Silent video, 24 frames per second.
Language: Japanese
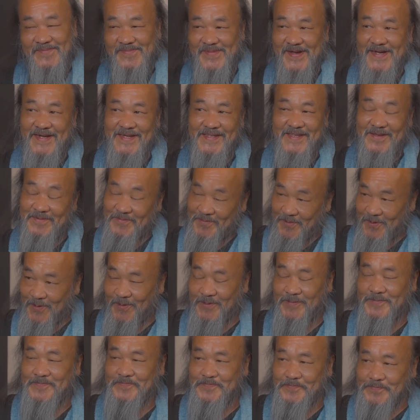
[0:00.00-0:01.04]
まあで
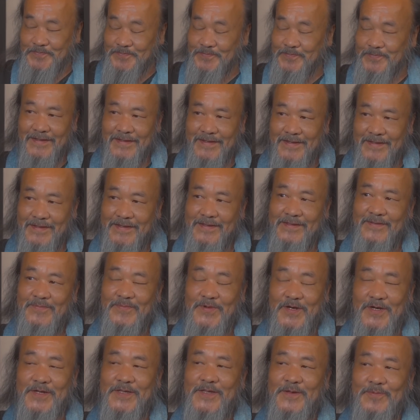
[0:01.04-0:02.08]
も
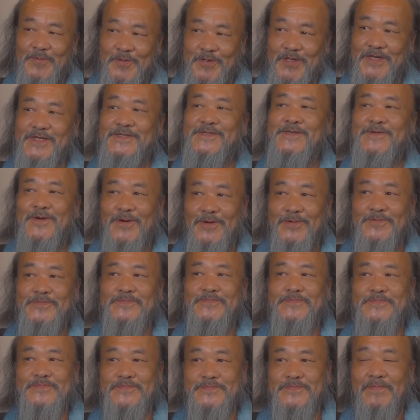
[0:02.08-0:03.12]
まあでもですよ
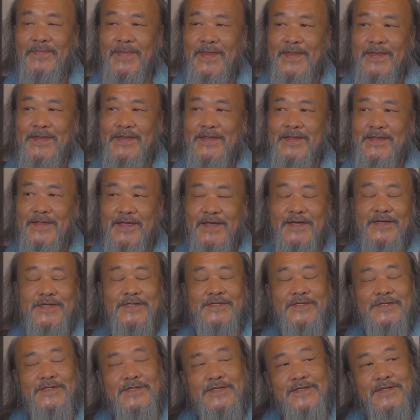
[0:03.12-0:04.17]

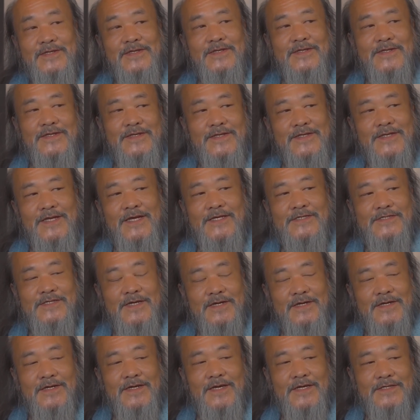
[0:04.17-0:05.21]
ねねさ
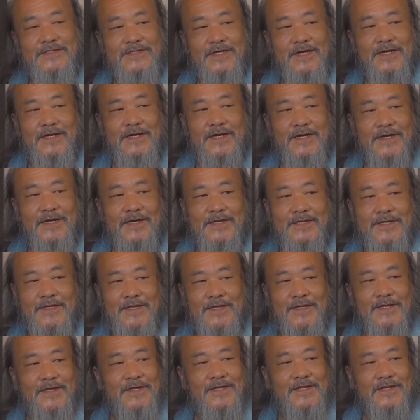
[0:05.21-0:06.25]
らげさ
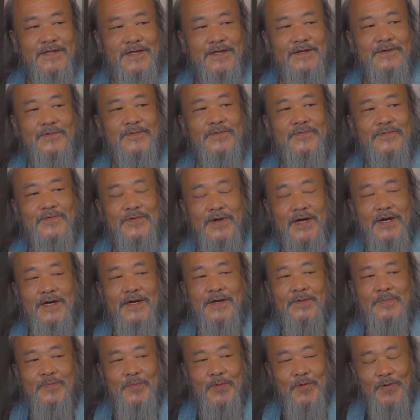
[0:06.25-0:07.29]
らっての
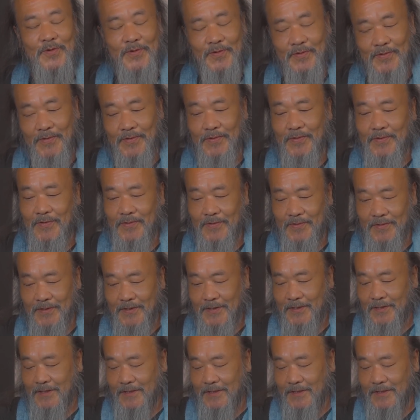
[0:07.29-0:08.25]
はもう